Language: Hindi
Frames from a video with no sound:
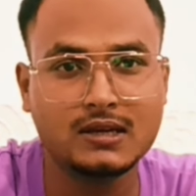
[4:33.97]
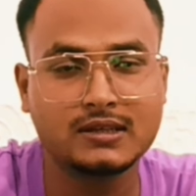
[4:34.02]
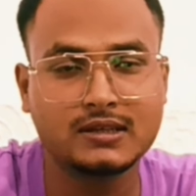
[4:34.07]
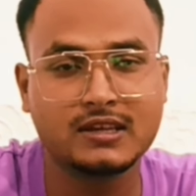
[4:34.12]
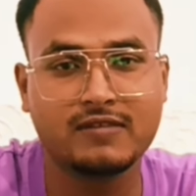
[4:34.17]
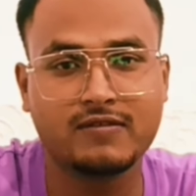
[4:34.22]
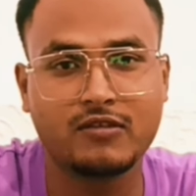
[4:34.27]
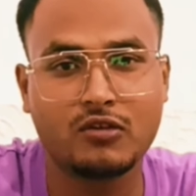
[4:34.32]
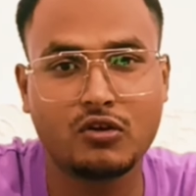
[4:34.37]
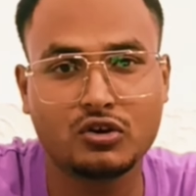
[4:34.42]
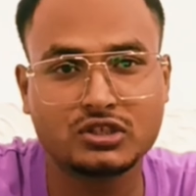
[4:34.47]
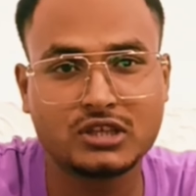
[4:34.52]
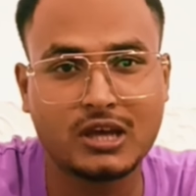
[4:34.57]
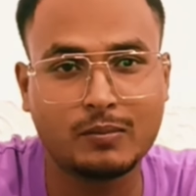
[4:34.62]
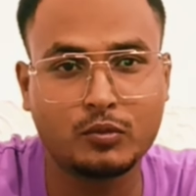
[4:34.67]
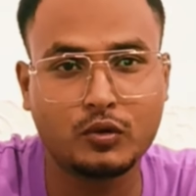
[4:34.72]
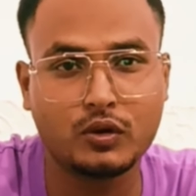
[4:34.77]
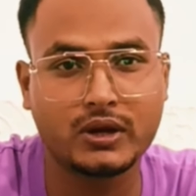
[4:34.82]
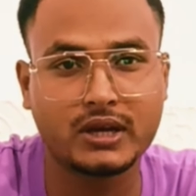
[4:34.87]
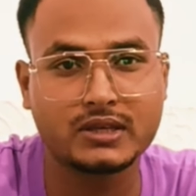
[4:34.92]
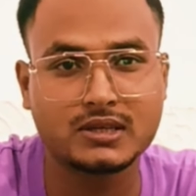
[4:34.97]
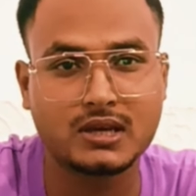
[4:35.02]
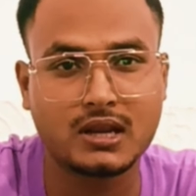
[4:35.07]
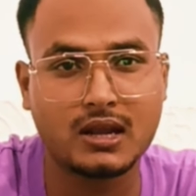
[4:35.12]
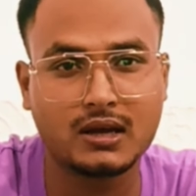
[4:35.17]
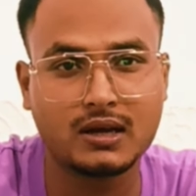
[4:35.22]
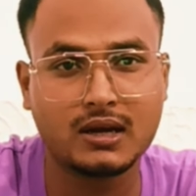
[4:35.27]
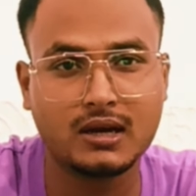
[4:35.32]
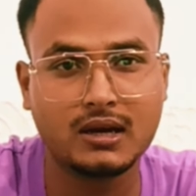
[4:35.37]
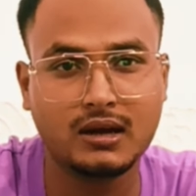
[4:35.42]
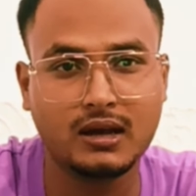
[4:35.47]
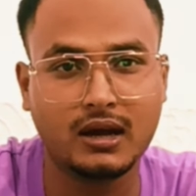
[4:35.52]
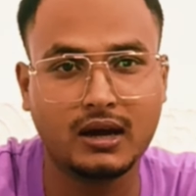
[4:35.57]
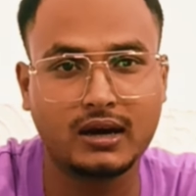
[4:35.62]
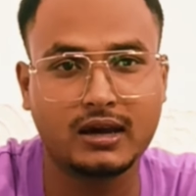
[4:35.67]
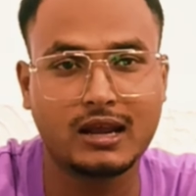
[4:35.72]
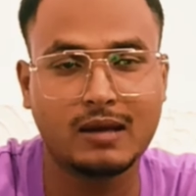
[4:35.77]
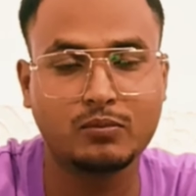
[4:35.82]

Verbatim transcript: ये ब्लॉग्स आपको कैसा लगा अगर